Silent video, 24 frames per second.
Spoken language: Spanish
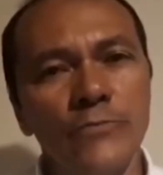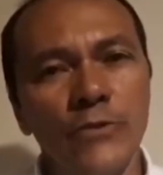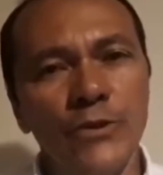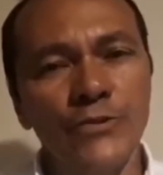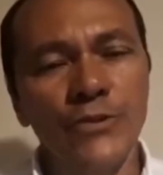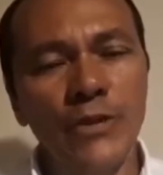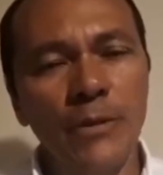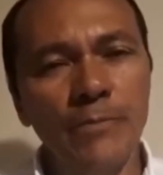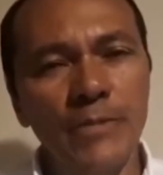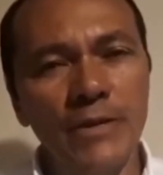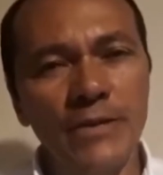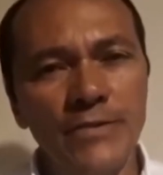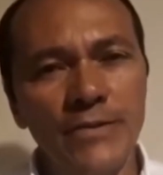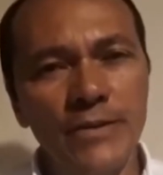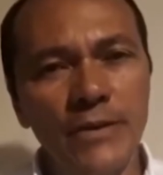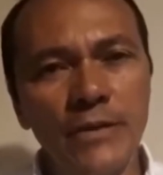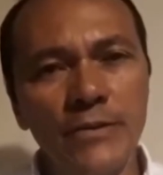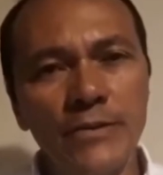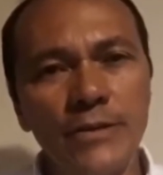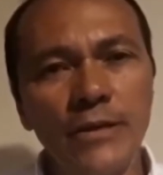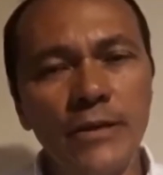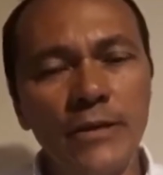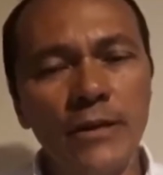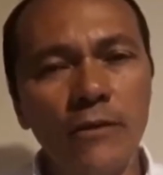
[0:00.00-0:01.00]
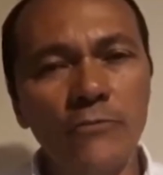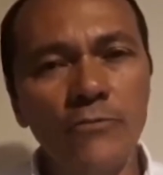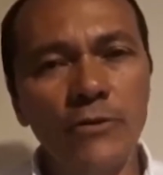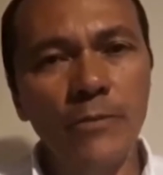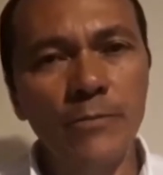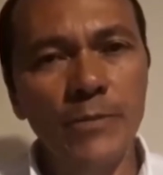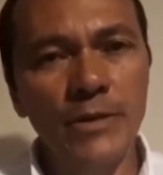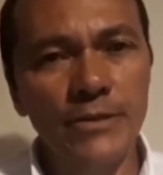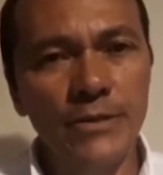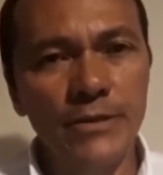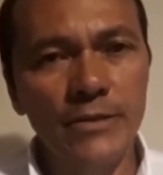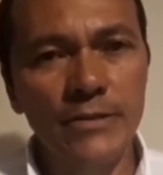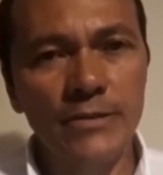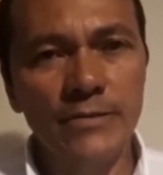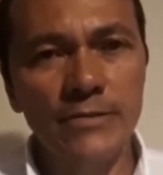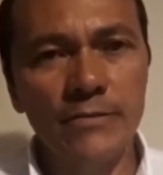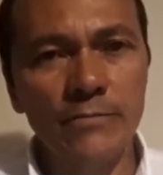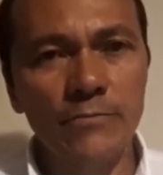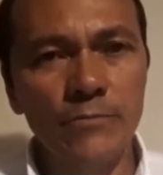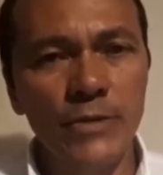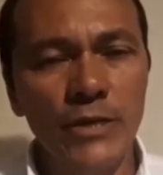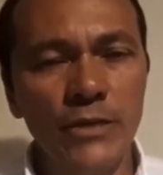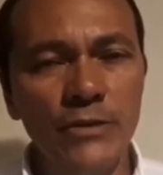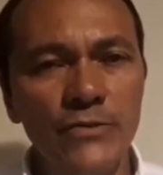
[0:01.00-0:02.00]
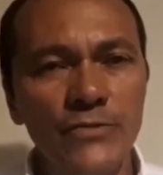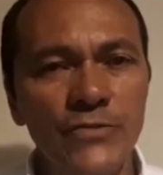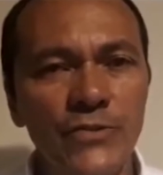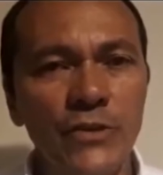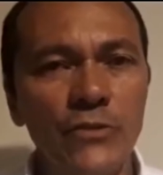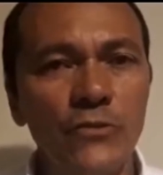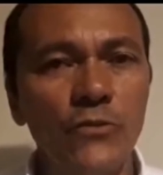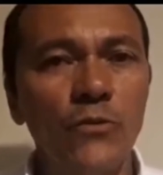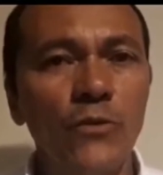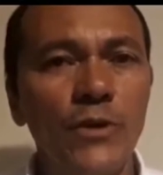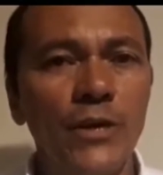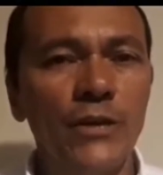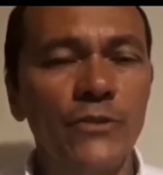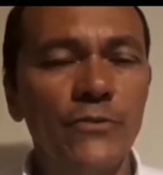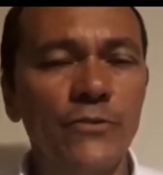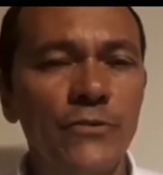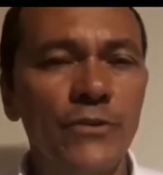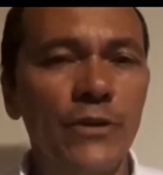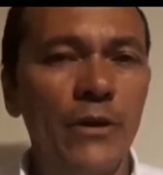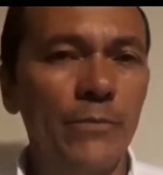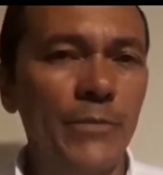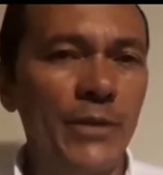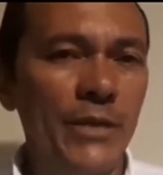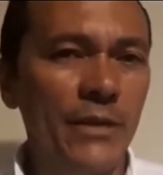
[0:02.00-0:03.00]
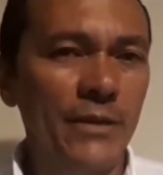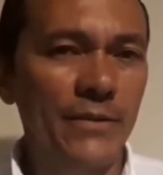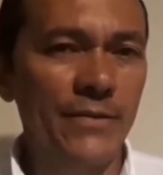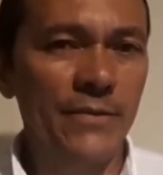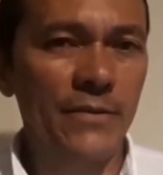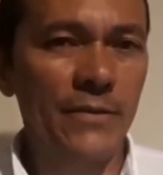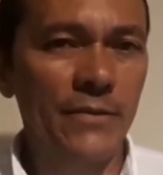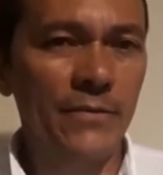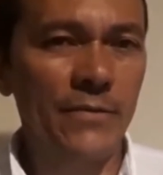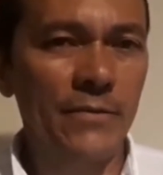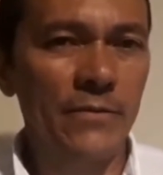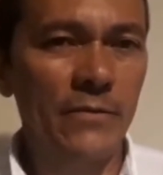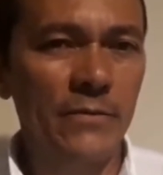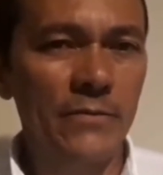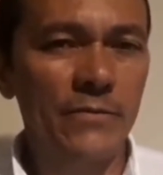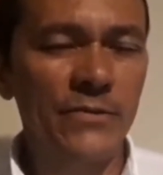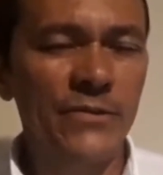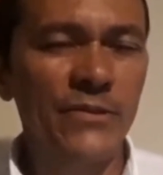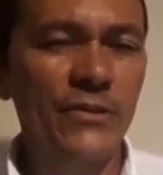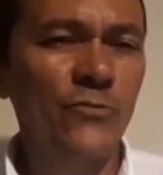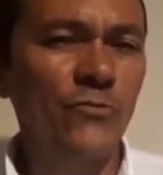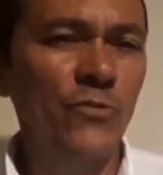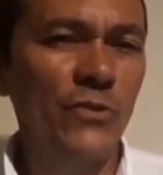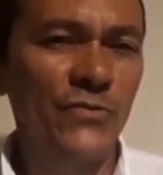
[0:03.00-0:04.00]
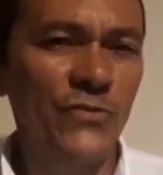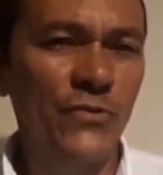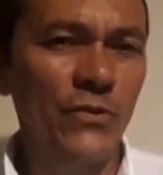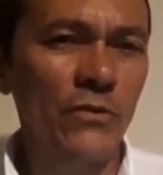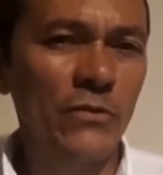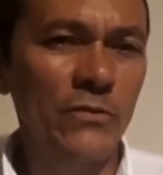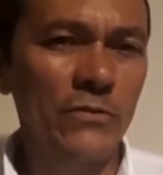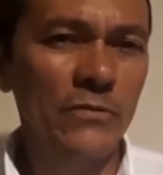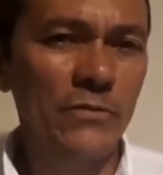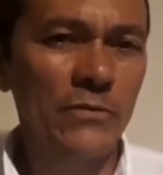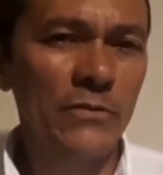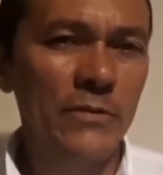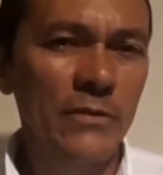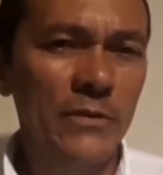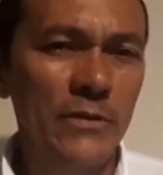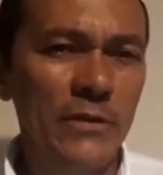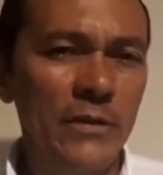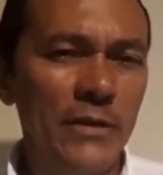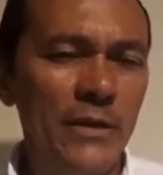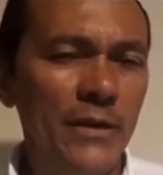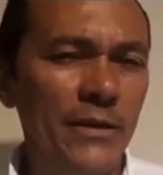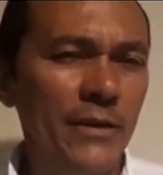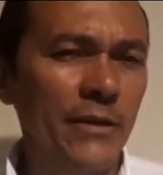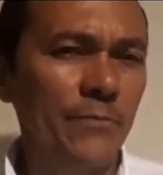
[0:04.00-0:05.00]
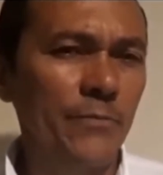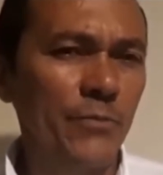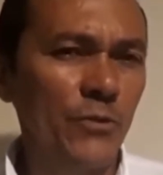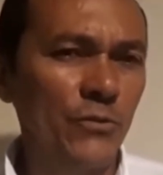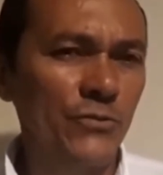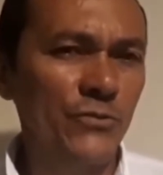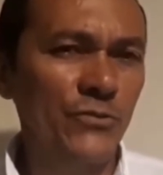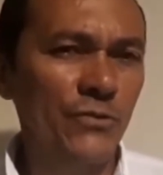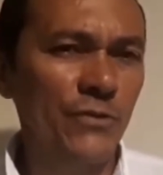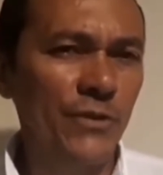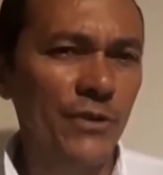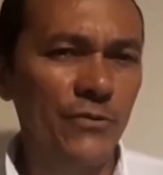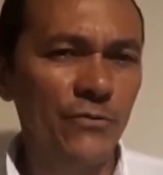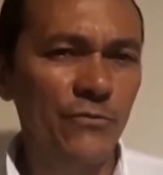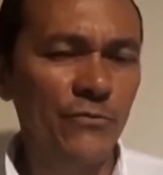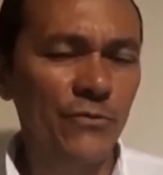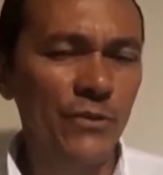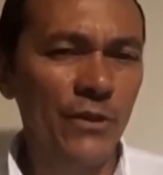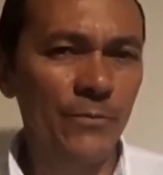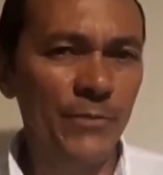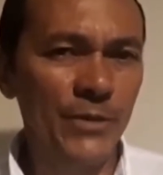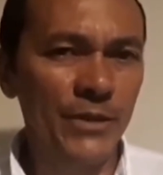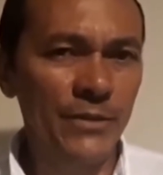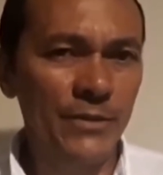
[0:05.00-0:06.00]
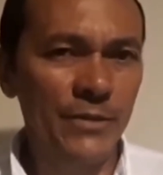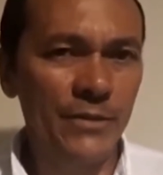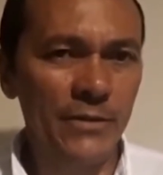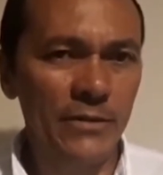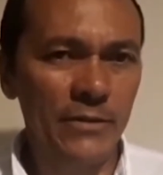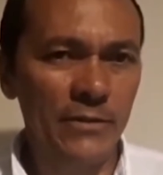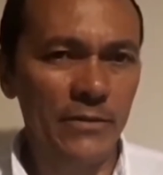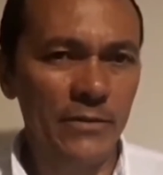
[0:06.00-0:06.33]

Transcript: Nuestra presidenta Claudia Matiz viene siendo objeto de amenazas, situación que reprocho rotundamente.